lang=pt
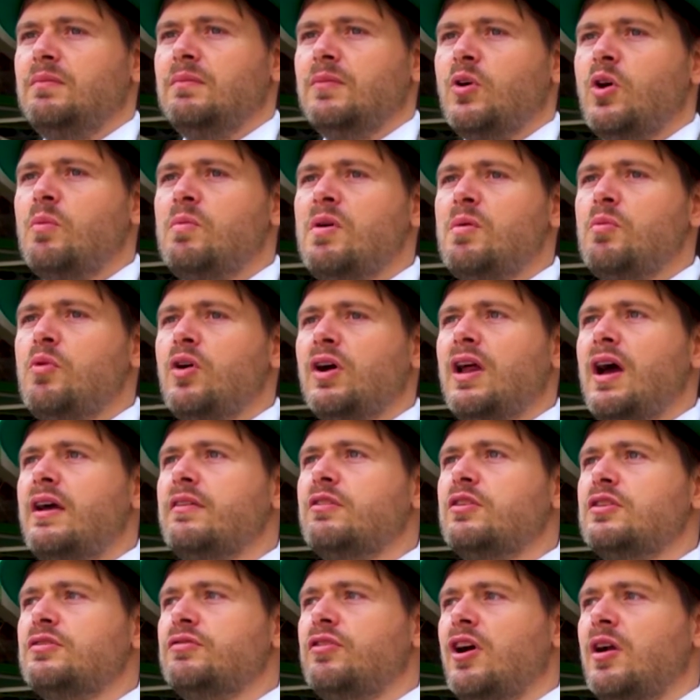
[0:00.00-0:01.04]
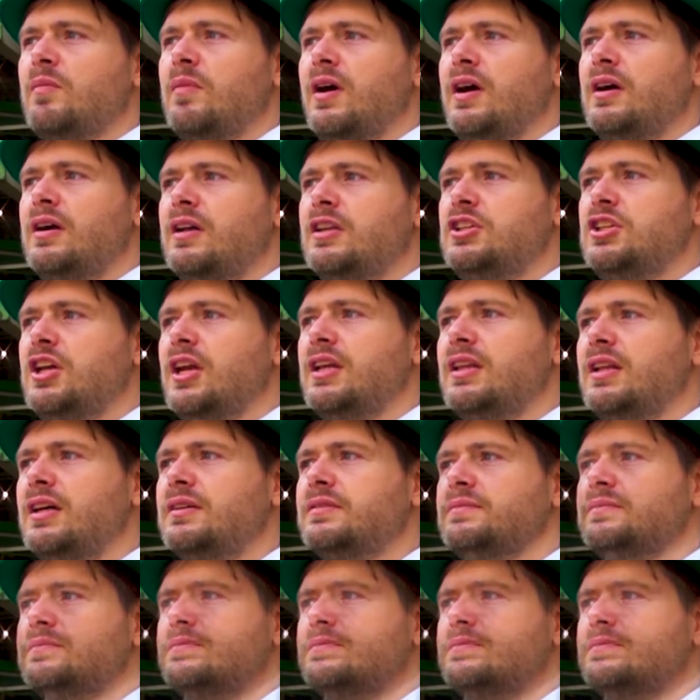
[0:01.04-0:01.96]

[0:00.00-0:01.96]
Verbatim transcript: comemorar isso de forma digna.